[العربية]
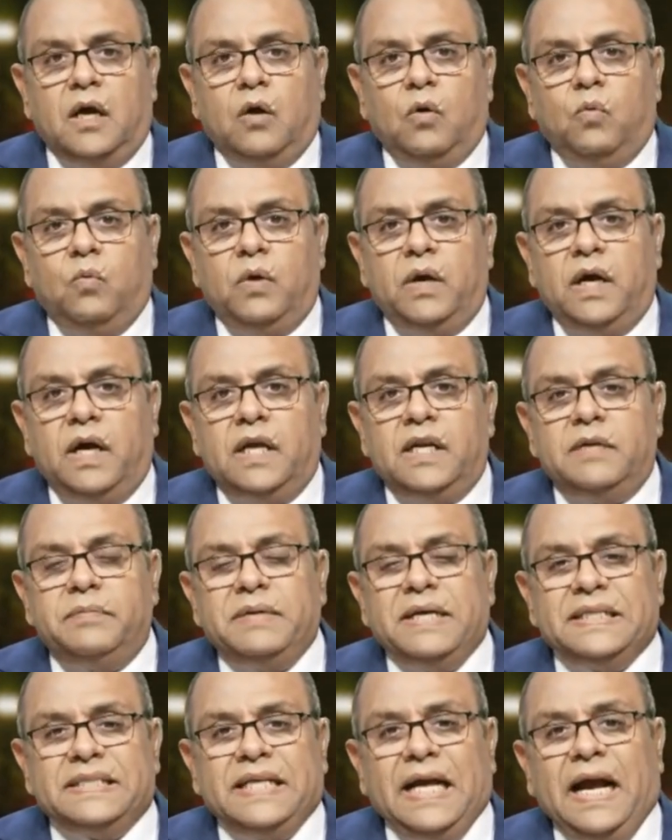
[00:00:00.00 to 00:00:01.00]
واللي
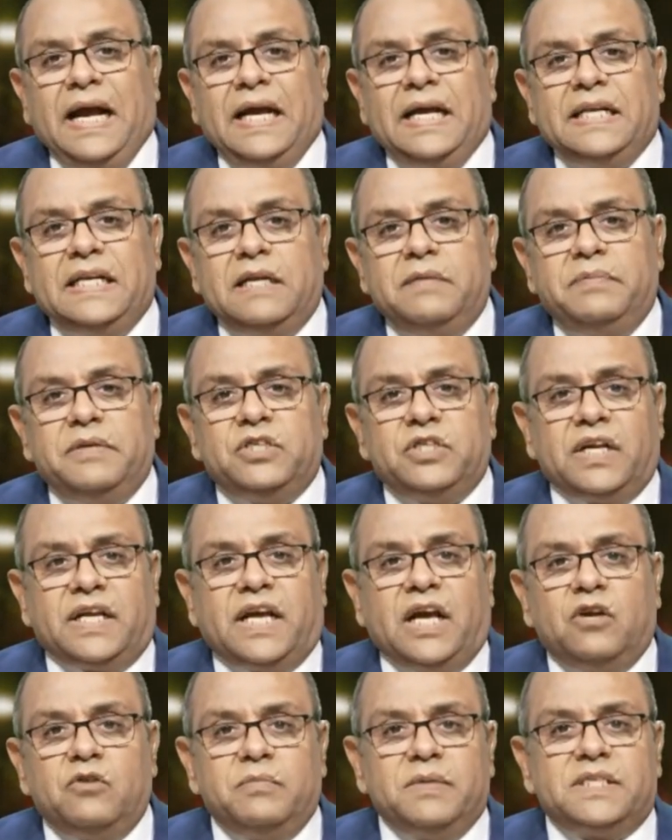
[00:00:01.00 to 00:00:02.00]
بيدعي ان البيجر
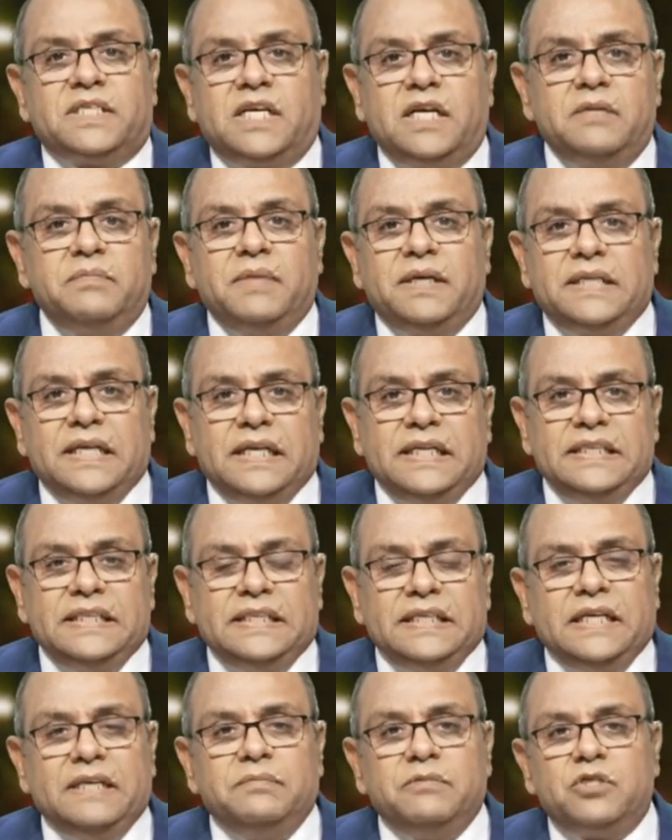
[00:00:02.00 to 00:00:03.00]
كانوا ماسكين
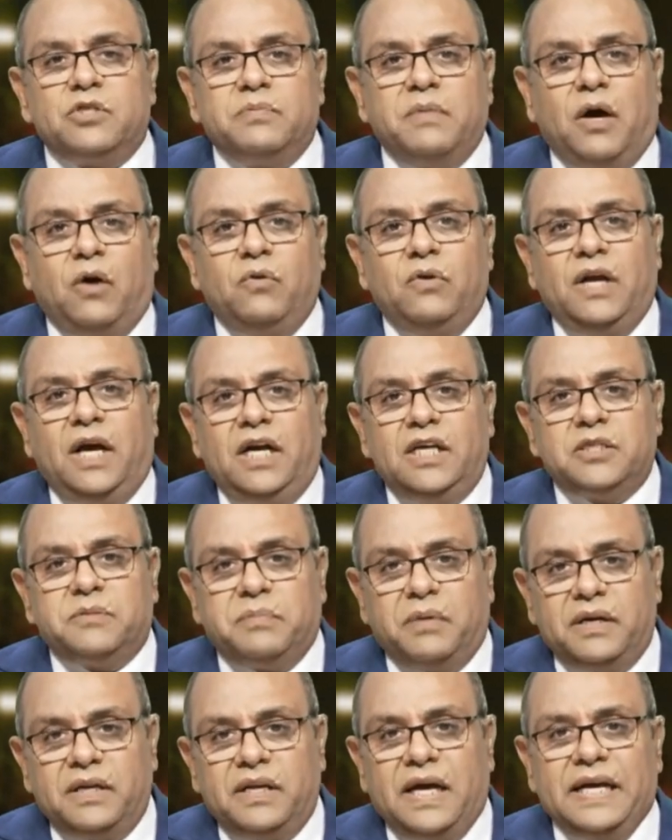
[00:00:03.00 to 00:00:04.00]
مدنيين مش معقوله
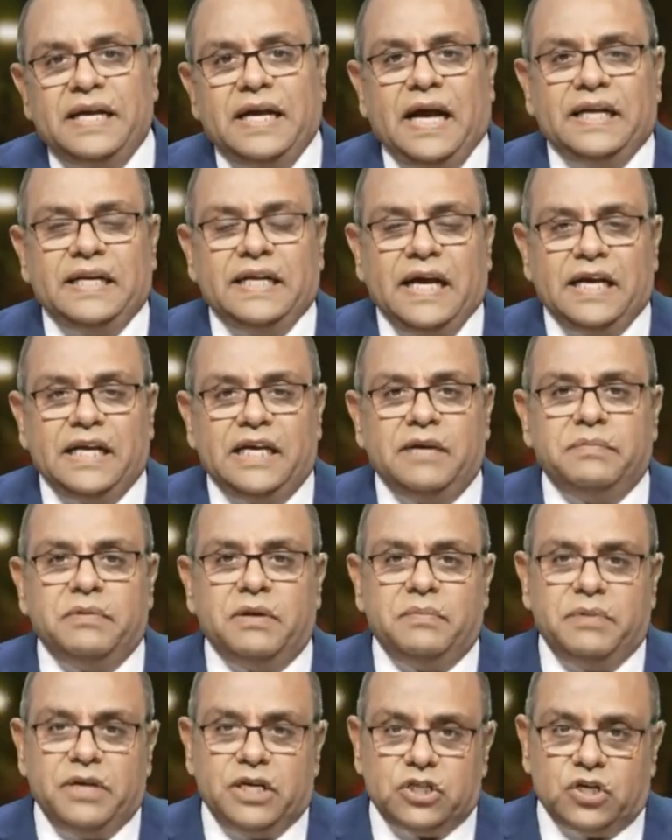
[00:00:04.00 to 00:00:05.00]
حزب الله يعني هيجيب
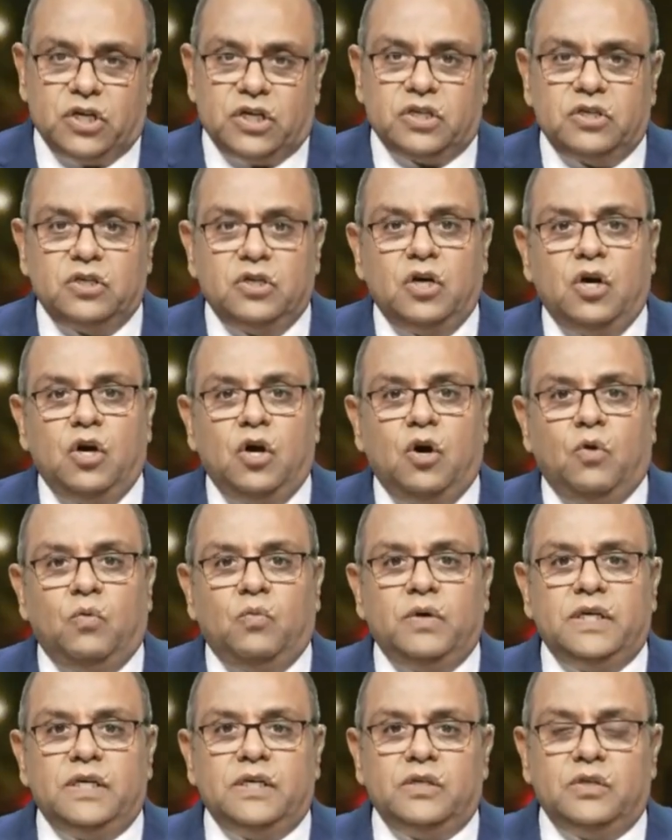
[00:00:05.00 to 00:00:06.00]
البيجر
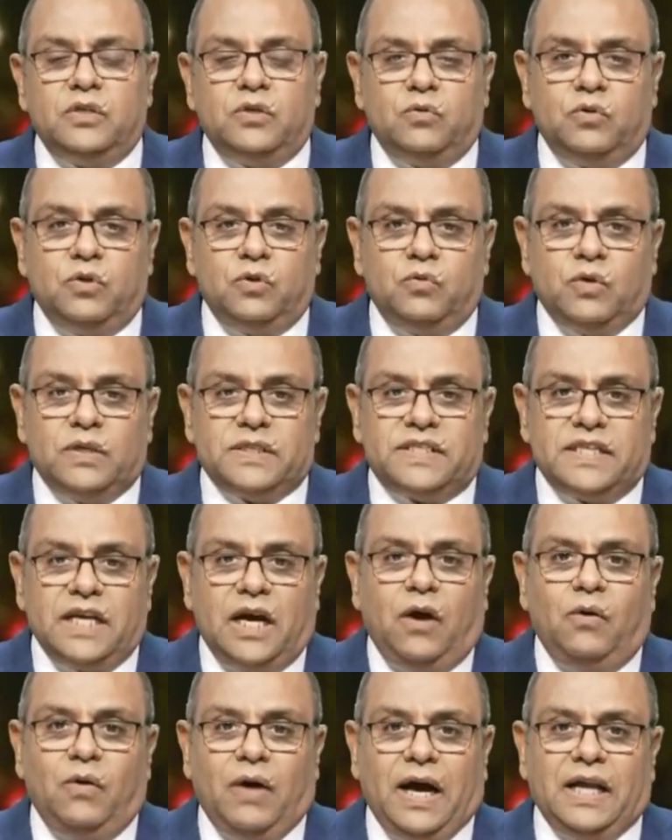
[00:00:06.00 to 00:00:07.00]

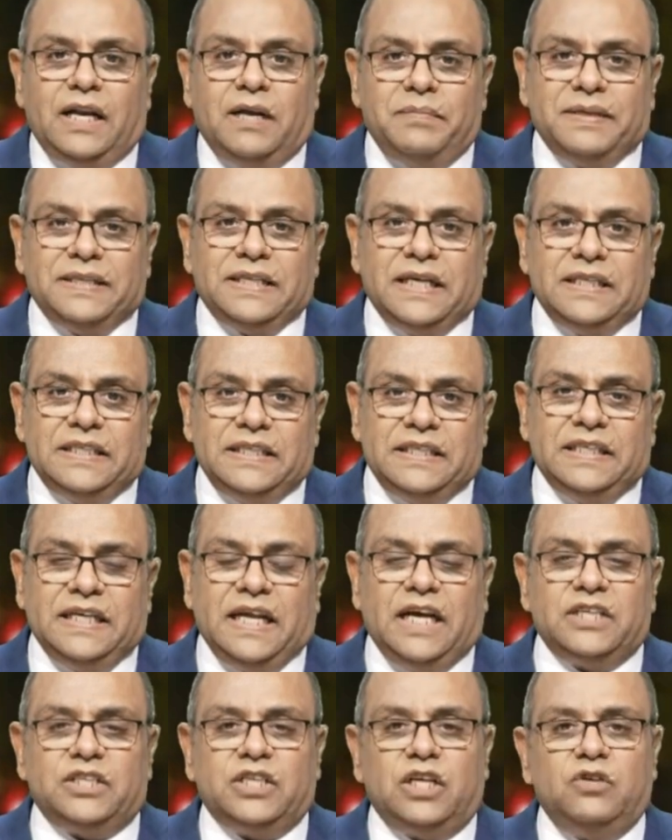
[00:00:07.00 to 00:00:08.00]
ويوزعه على مدنيين
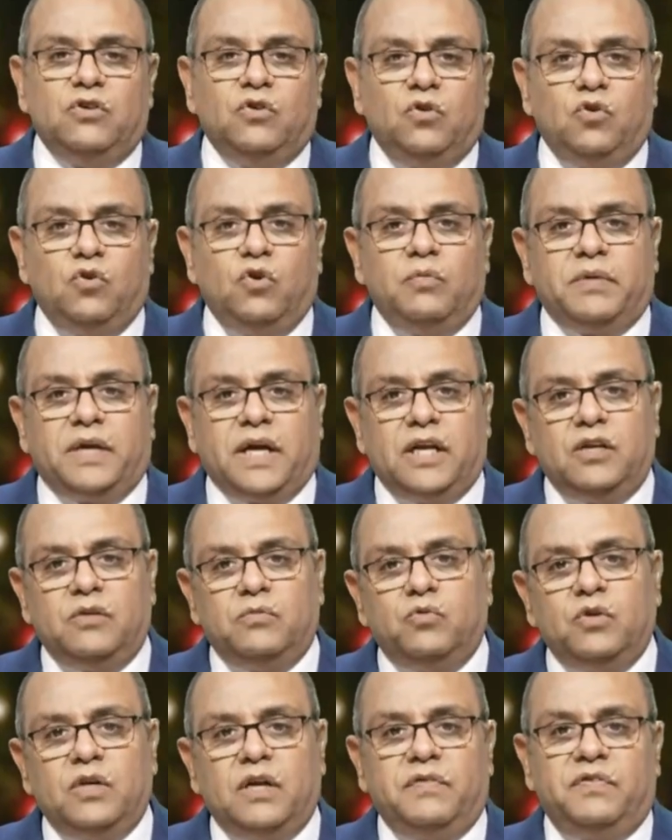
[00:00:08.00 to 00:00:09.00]
عشان يقول لهم
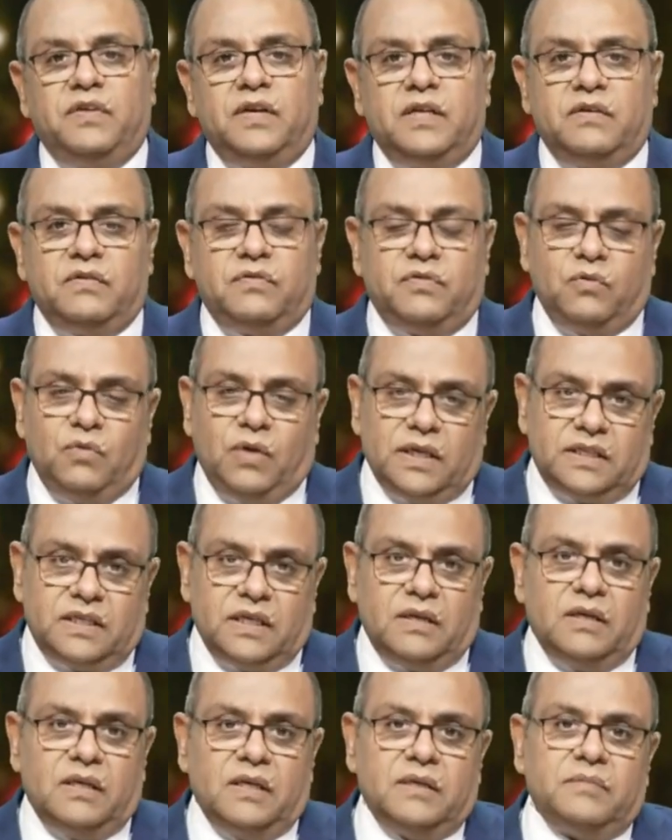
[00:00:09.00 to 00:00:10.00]
كلمونا في ال... في وقت ال...